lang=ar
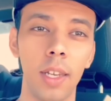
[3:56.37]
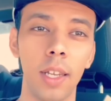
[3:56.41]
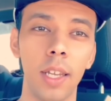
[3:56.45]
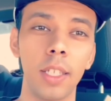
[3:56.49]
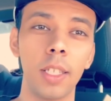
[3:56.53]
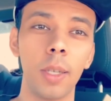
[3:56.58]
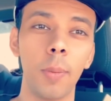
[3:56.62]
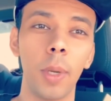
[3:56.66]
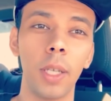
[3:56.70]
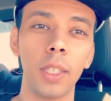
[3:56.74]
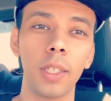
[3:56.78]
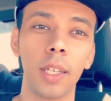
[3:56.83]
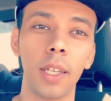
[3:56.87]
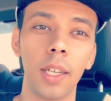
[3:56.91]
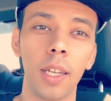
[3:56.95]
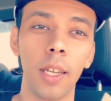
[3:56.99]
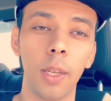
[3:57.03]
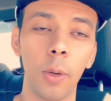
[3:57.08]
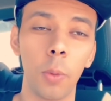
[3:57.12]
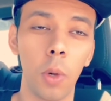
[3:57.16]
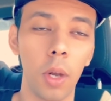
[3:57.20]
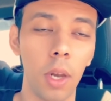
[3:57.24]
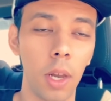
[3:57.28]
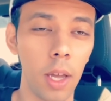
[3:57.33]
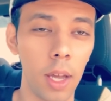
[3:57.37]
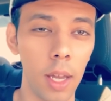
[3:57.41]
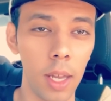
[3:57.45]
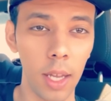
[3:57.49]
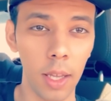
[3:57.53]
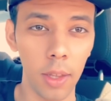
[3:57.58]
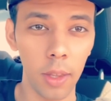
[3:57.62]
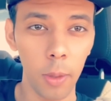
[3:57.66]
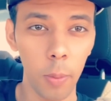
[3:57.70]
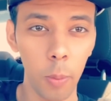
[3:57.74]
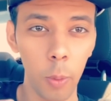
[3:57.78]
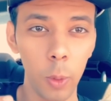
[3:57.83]
يا جماعه الخير والله
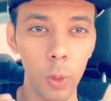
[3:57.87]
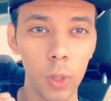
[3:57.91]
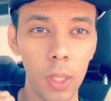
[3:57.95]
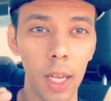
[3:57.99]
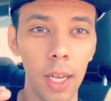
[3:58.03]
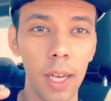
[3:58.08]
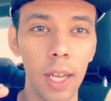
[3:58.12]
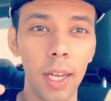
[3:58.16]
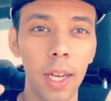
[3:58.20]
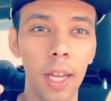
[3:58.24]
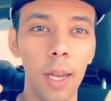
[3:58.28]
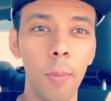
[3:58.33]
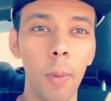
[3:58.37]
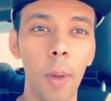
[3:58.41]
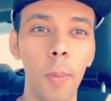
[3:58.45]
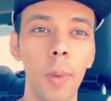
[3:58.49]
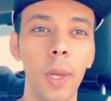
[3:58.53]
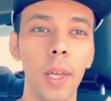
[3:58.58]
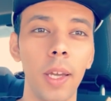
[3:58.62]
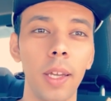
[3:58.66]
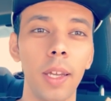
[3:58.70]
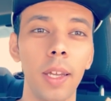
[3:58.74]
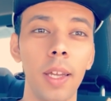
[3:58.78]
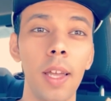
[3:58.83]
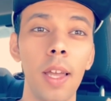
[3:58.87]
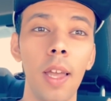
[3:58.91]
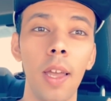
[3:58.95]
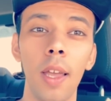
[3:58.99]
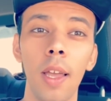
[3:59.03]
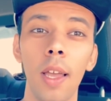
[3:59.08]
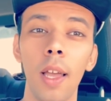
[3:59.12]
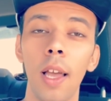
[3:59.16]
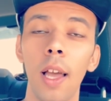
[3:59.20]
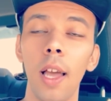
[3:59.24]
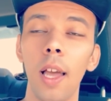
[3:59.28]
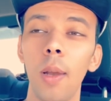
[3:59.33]
العظيم مو زعلان على المبلغ
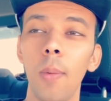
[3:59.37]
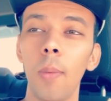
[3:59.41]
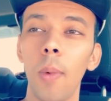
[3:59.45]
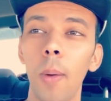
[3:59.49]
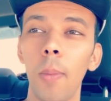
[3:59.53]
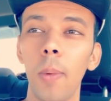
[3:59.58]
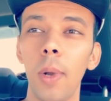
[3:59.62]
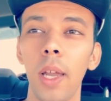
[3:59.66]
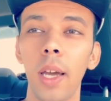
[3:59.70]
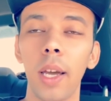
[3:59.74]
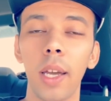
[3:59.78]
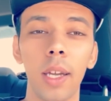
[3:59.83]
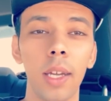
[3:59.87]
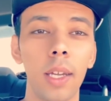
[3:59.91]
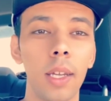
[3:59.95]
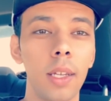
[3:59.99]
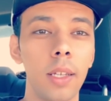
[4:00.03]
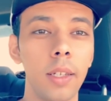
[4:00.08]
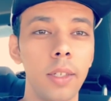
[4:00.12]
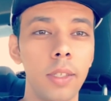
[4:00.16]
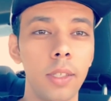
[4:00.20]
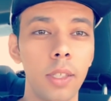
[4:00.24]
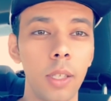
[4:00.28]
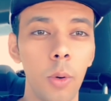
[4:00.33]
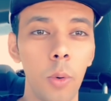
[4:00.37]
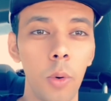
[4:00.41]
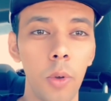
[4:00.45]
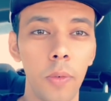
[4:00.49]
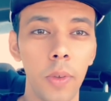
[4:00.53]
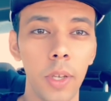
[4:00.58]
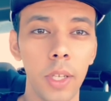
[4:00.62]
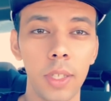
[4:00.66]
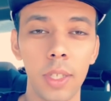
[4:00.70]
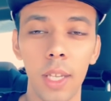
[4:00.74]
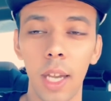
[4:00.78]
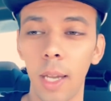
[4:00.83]
المبلغ نسوي
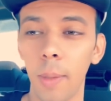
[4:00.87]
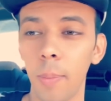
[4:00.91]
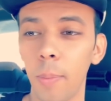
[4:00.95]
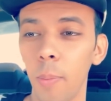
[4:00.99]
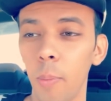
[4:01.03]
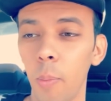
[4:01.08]
فيه سحب